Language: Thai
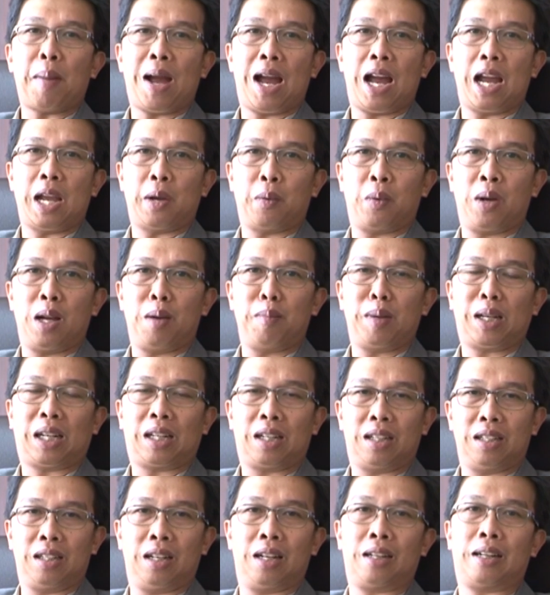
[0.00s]
กมายว่ามัน
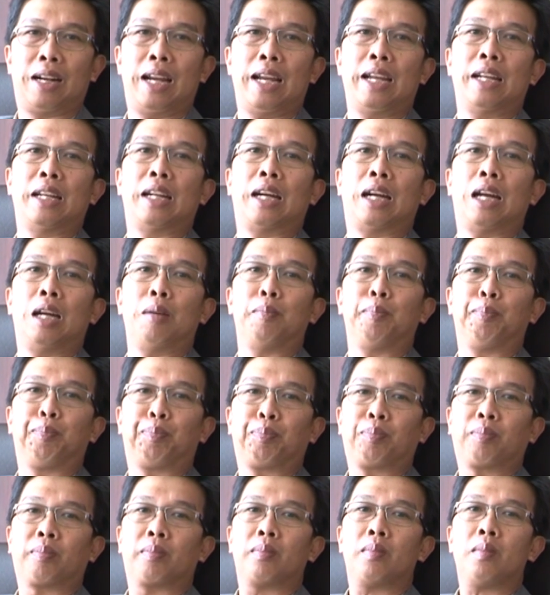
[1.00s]
คืออะไรนะครับ
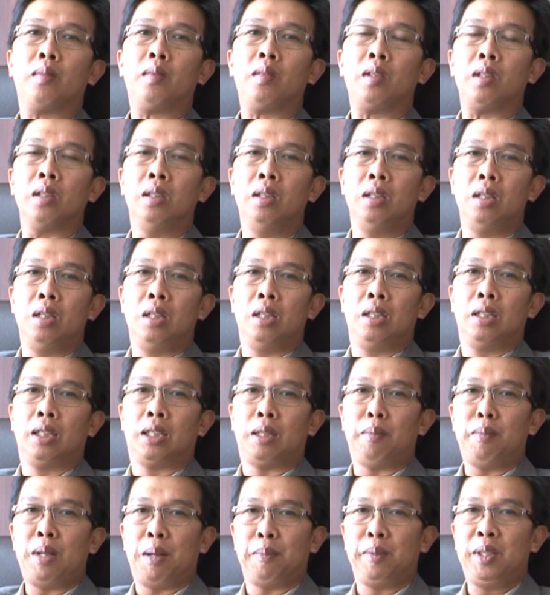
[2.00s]

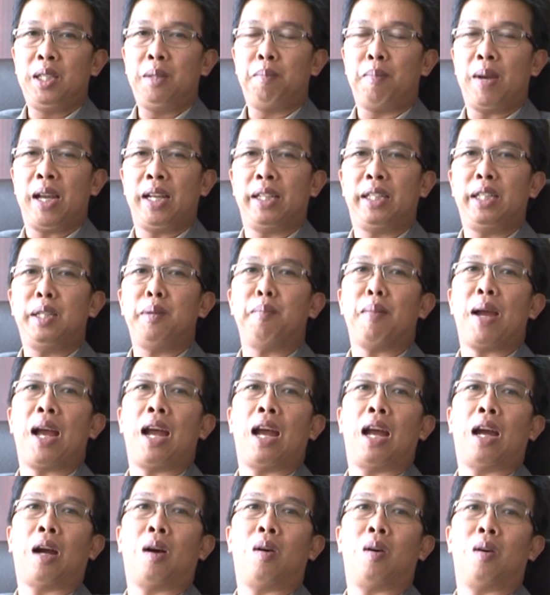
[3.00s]
สำหรับที่ไปที่
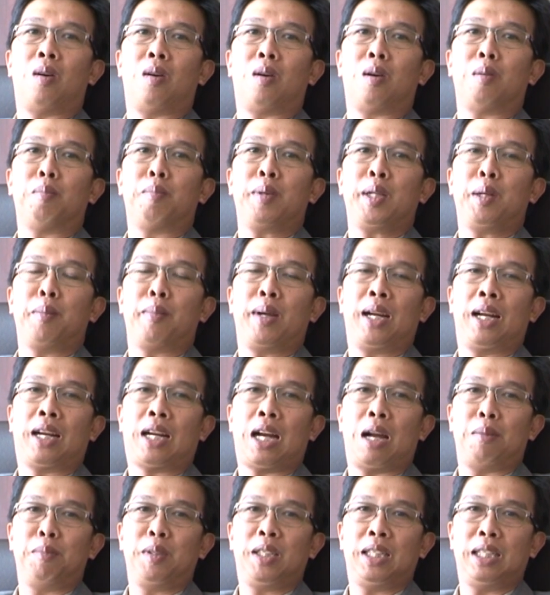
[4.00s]
มาของประติมา
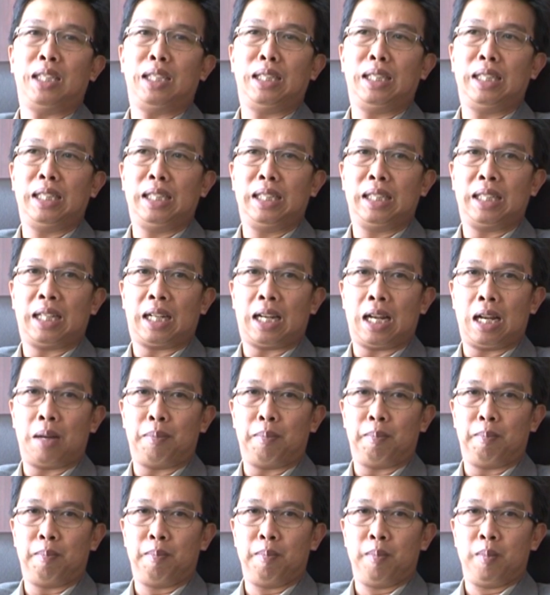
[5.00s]
กรรมชิ้นนี้นะครั
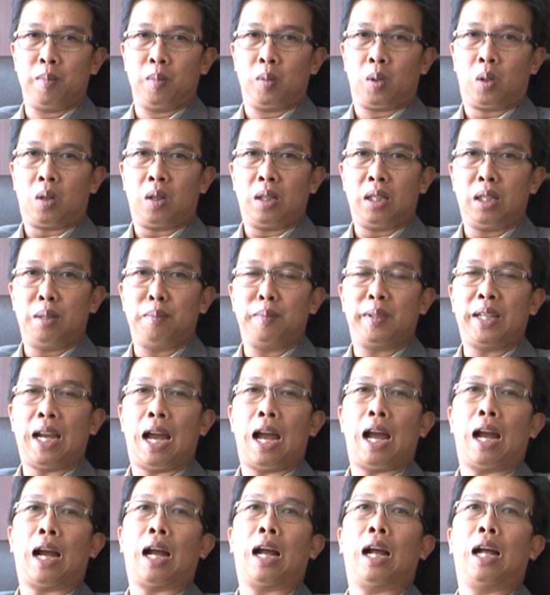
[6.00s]
บก็เริ่ม
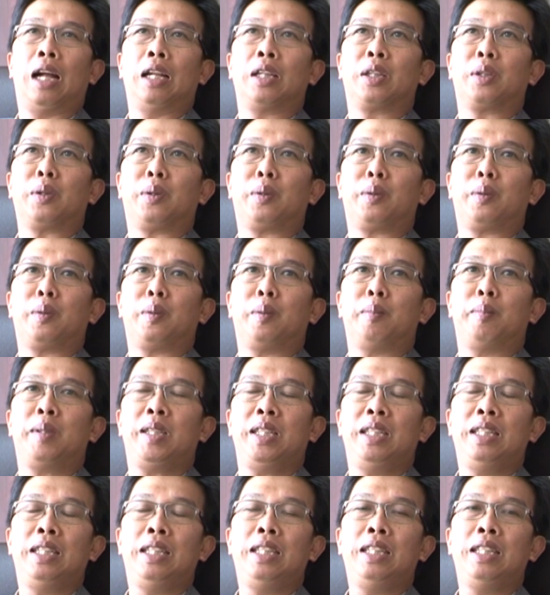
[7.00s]
จากตรง
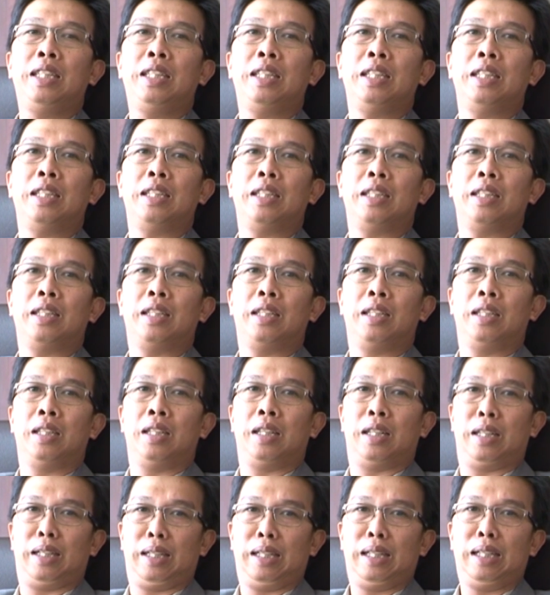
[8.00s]
พื้นที่
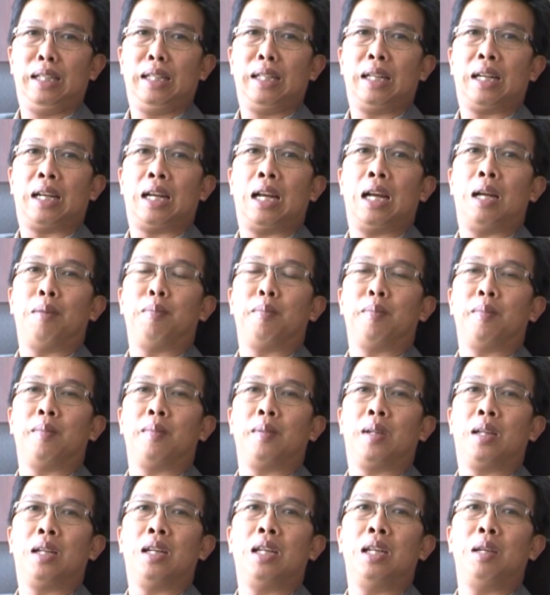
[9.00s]
นี้นะครับ
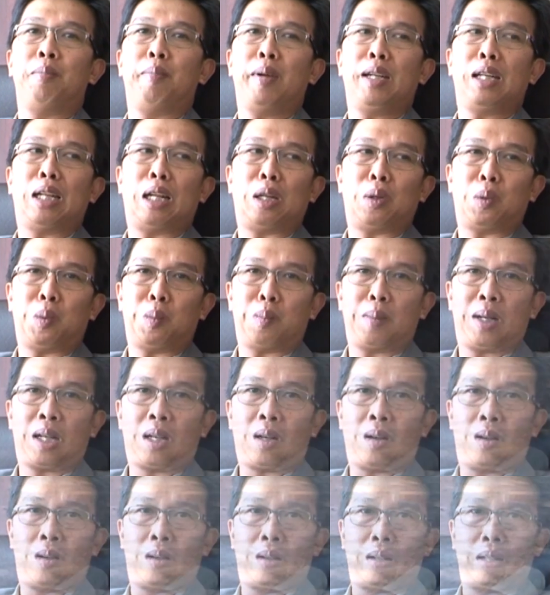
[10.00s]
เคยเป็นถนนมา
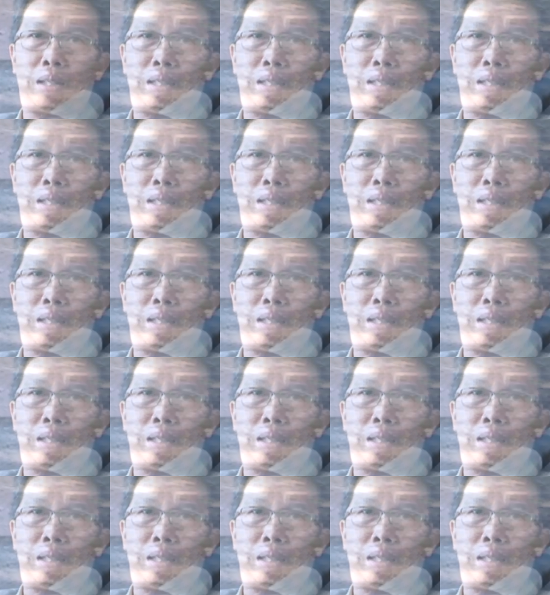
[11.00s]
ก่อน